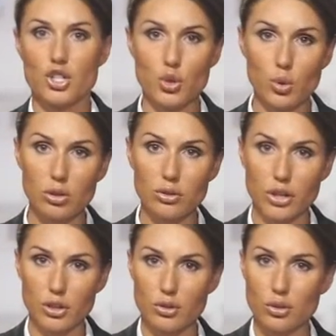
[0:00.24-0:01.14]
Школа, в
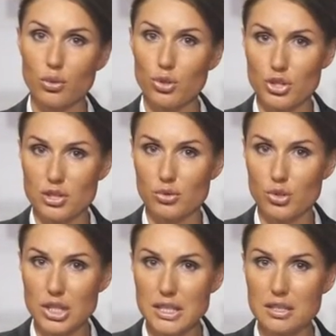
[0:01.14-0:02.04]
которой хочется
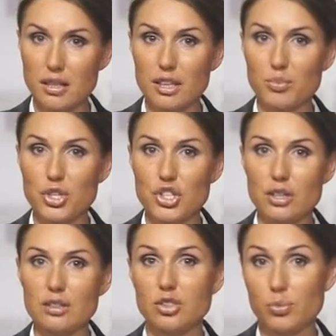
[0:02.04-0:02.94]
учиться,
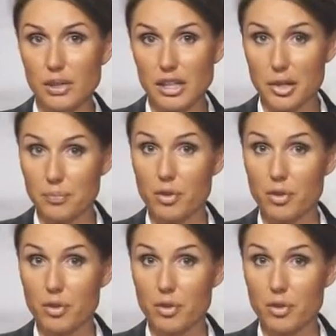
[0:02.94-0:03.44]
отмечает юбилей.